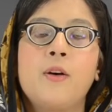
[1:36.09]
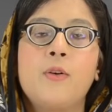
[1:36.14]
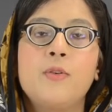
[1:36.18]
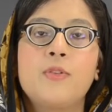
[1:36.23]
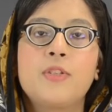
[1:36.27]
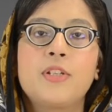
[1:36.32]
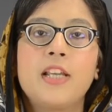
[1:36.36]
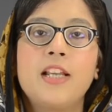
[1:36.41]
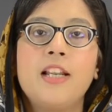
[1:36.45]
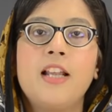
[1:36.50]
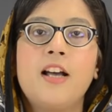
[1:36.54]

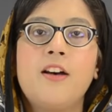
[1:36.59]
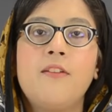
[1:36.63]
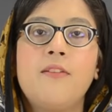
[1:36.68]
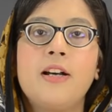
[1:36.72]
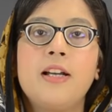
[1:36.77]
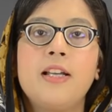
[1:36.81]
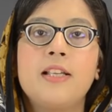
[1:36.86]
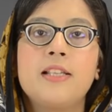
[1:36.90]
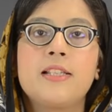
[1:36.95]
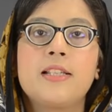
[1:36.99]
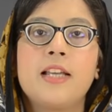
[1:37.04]
उसके
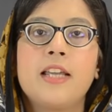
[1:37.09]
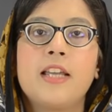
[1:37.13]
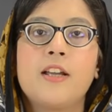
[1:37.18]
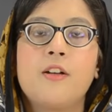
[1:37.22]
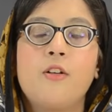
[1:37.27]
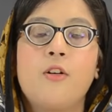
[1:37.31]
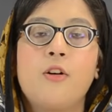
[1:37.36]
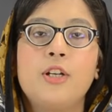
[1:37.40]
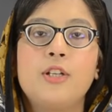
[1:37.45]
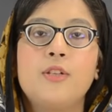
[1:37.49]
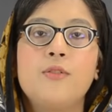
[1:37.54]
अलावा इसका
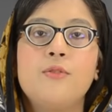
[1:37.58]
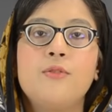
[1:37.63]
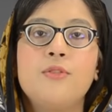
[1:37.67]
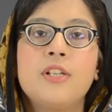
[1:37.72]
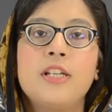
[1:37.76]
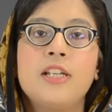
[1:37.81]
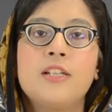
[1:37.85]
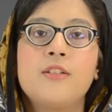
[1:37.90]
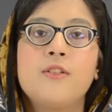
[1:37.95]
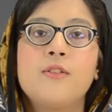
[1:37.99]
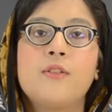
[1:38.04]
एक और
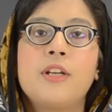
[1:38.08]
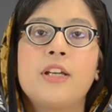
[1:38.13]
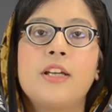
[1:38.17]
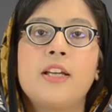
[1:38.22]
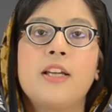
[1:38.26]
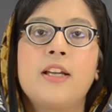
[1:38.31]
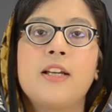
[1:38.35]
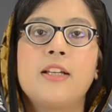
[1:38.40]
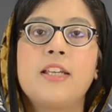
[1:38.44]
यूज़ है जो कि